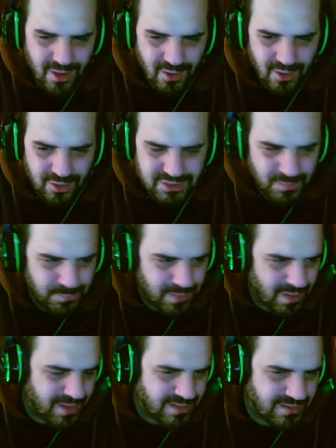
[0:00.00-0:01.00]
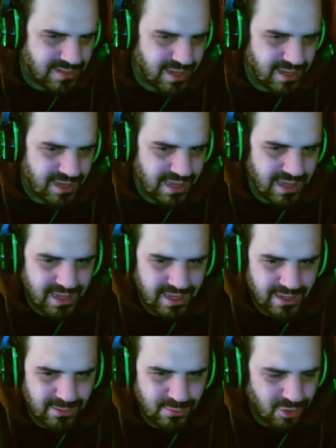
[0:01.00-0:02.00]
o simplemente
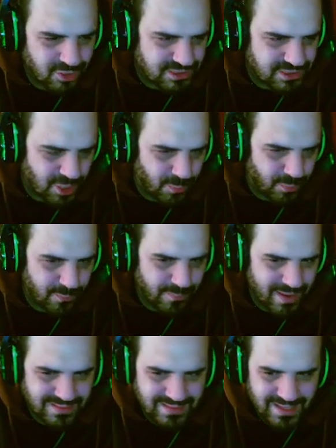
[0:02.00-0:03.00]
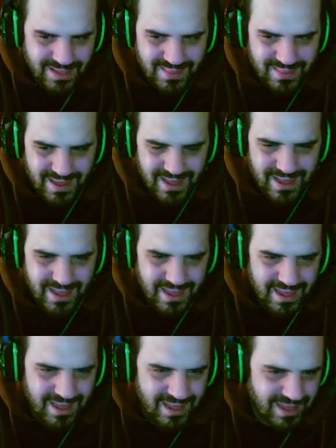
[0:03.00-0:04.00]
eh, un gosteo por parte de
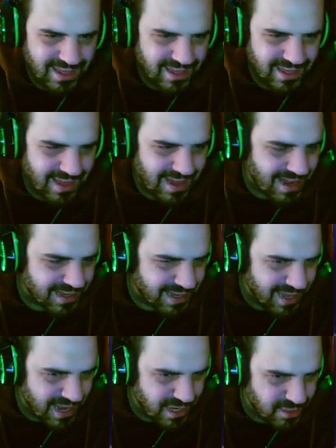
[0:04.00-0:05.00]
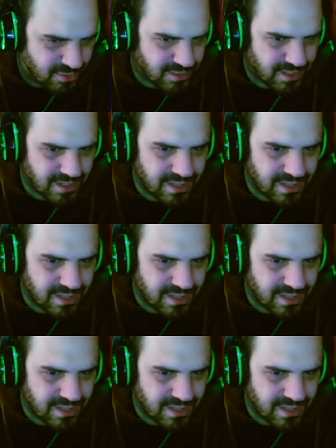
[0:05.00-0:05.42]
eh, el arqueano